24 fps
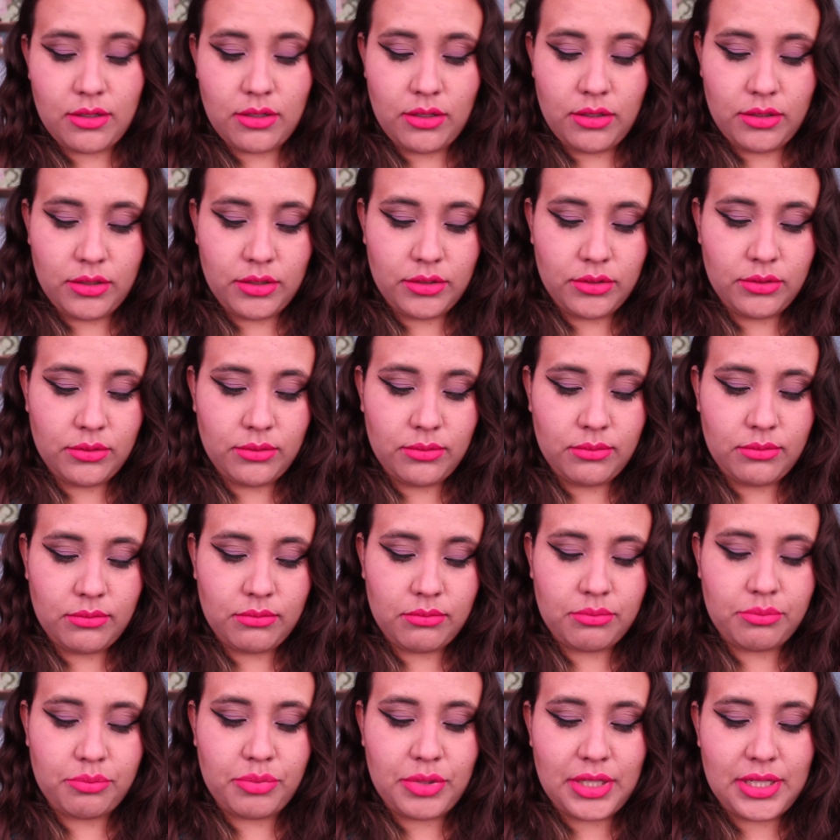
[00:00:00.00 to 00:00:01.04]
con
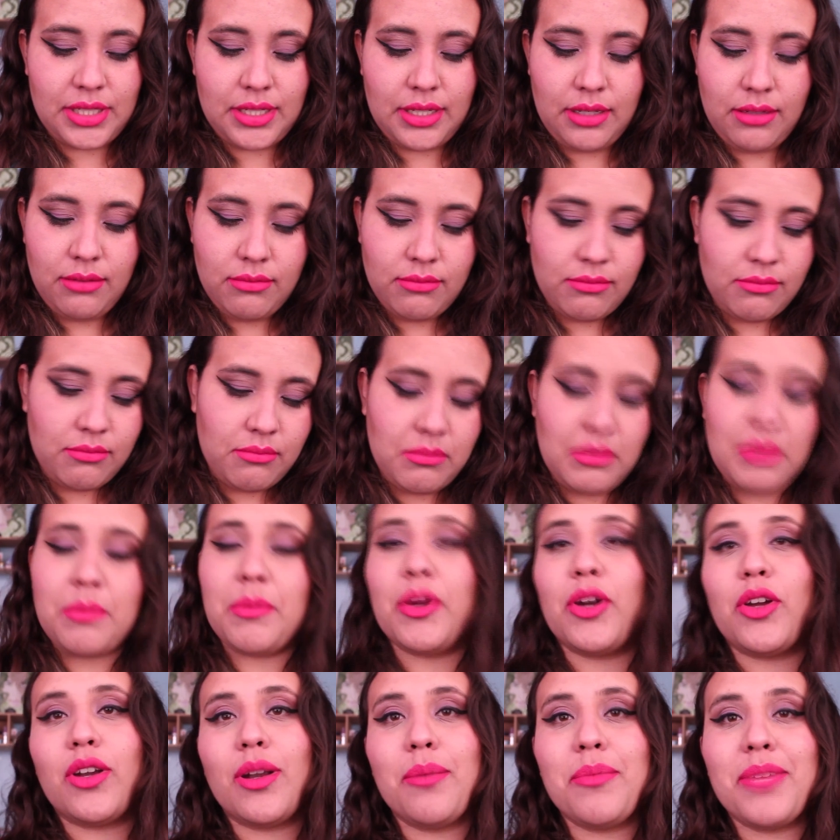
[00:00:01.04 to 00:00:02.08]
pues sí, mi
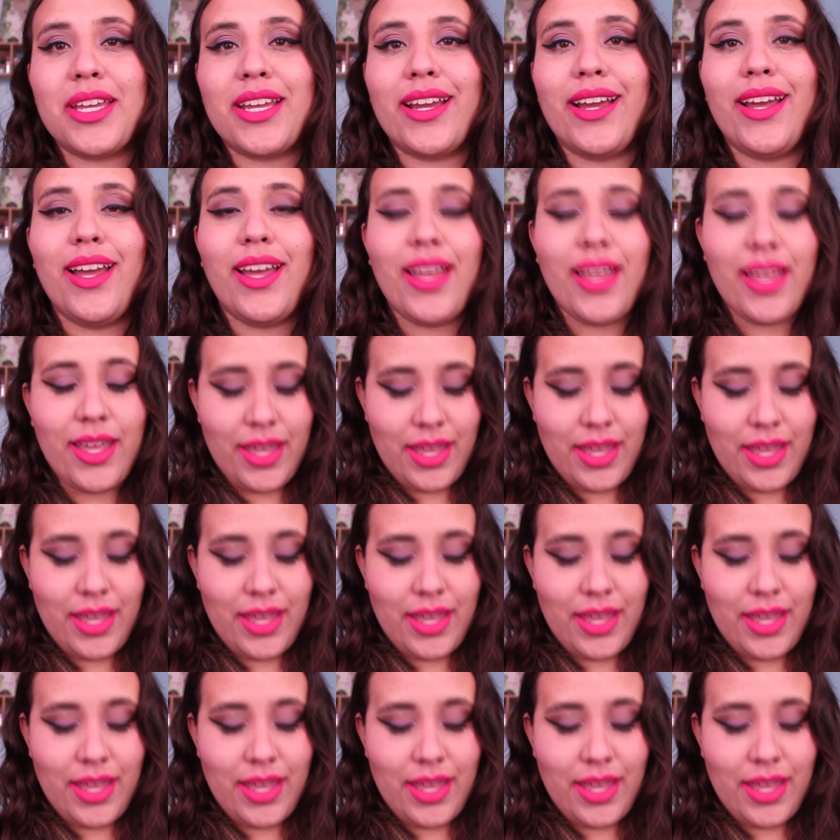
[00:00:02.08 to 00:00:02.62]
mejor amiga,